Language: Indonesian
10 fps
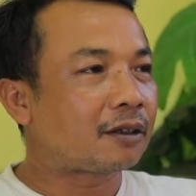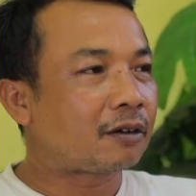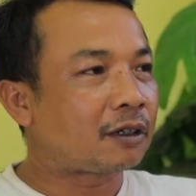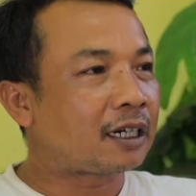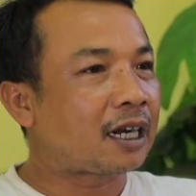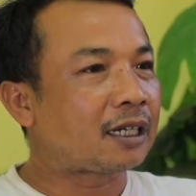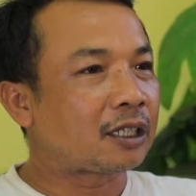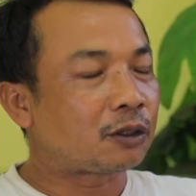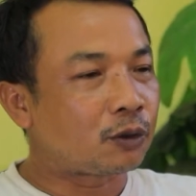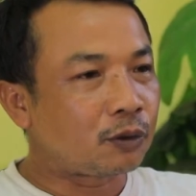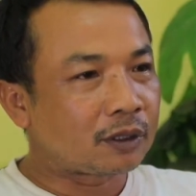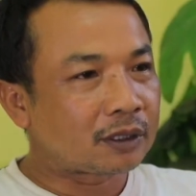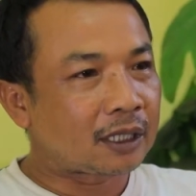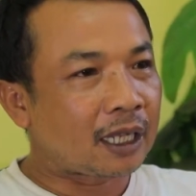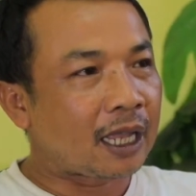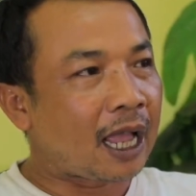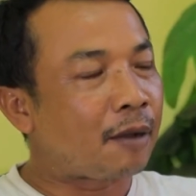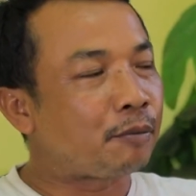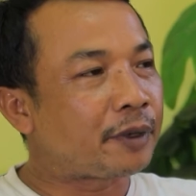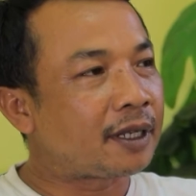orderan itu saya
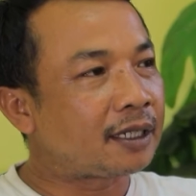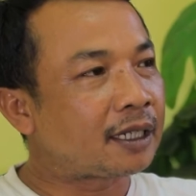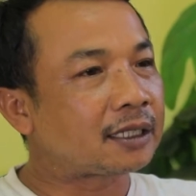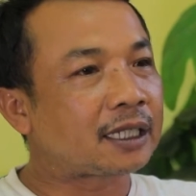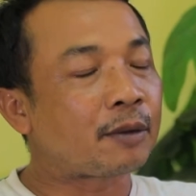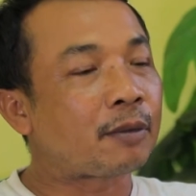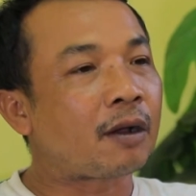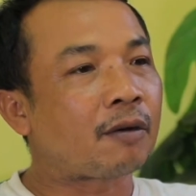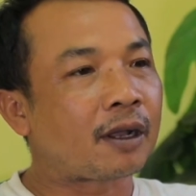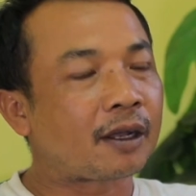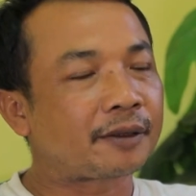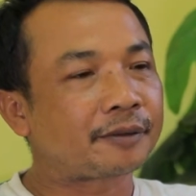ambil dan saya bawa.